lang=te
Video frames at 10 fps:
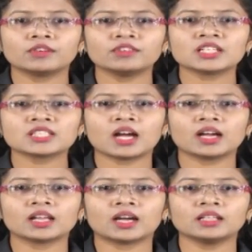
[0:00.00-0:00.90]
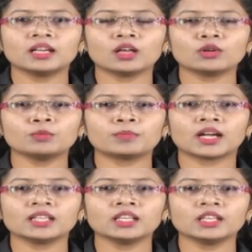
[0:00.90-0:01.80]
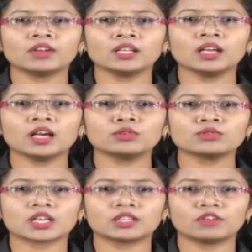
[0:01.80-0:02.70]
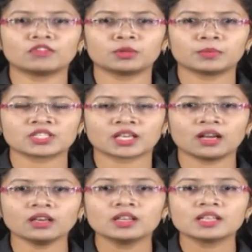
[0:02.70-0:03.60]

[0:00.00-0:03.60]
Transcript: వివిధ శాఖల అధికారులు ప్రగతి నివేదికలను చదివి వినిపించగా